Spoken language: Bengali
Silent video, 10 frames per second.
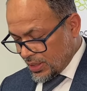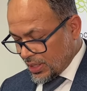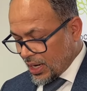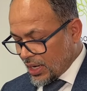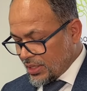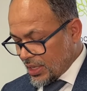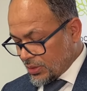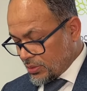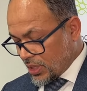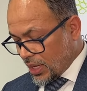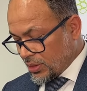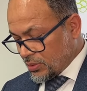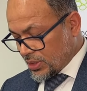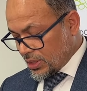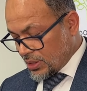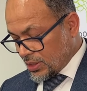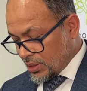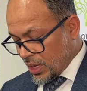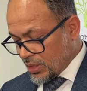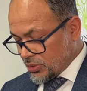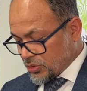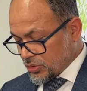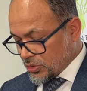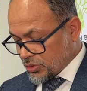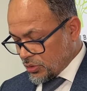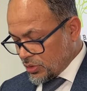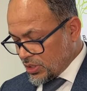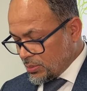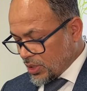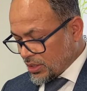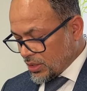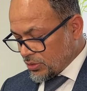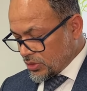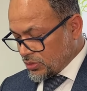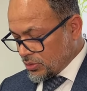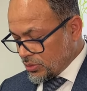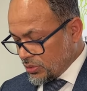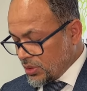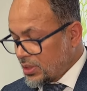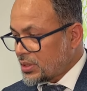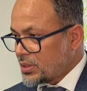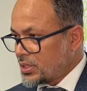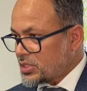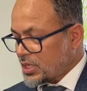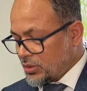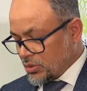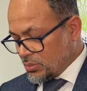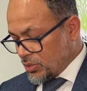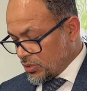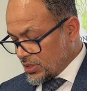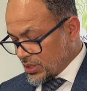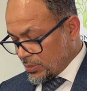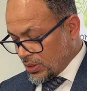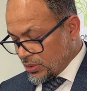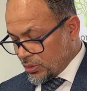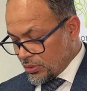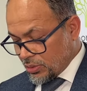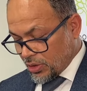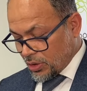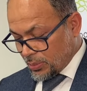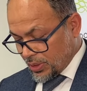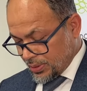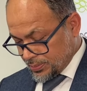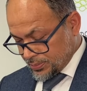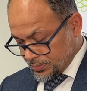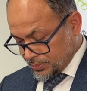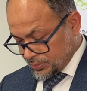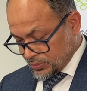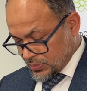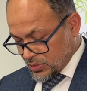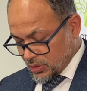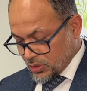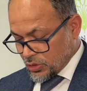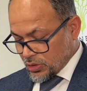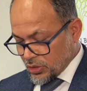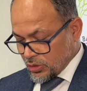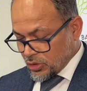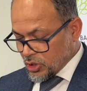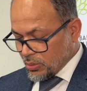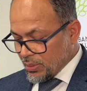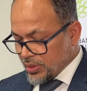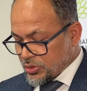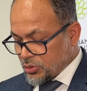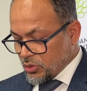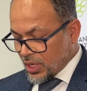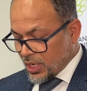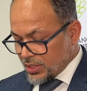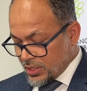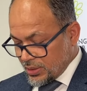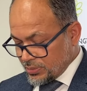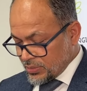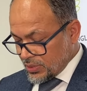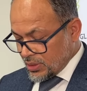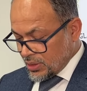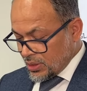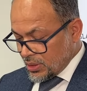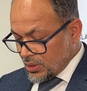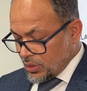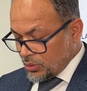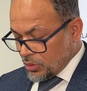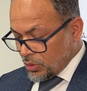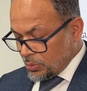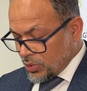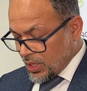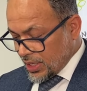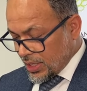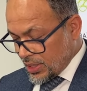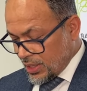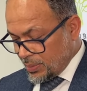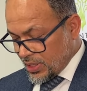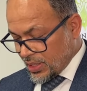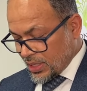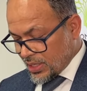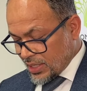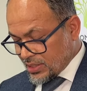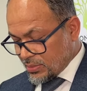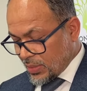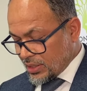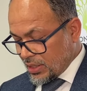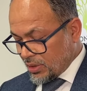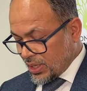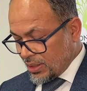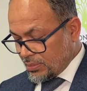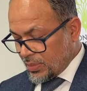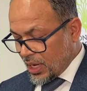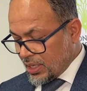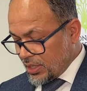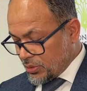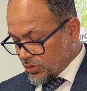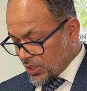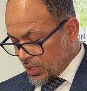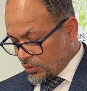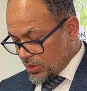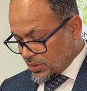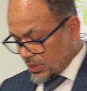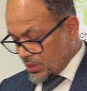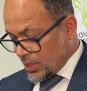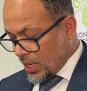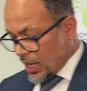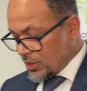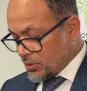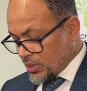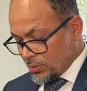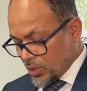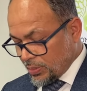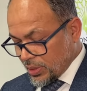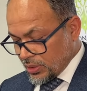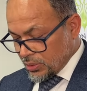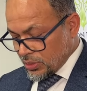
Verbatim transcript: এই রায়টি এখন হাইকোর্টের হাইকোর্ট সহ সকল নিম্ন আদালতের জন্য দৃষ্টান্তমূলক হিসাবে গণ্য করা হবে যথাযথ জবাবের সুযোগ না দিয়ে নিউ হোপ কেয়ারের লিমিটেডের লাইসেন্স বাতিল করা বেআইনি ঘোষণা করেছেন হাইকোর্টের মহামান্য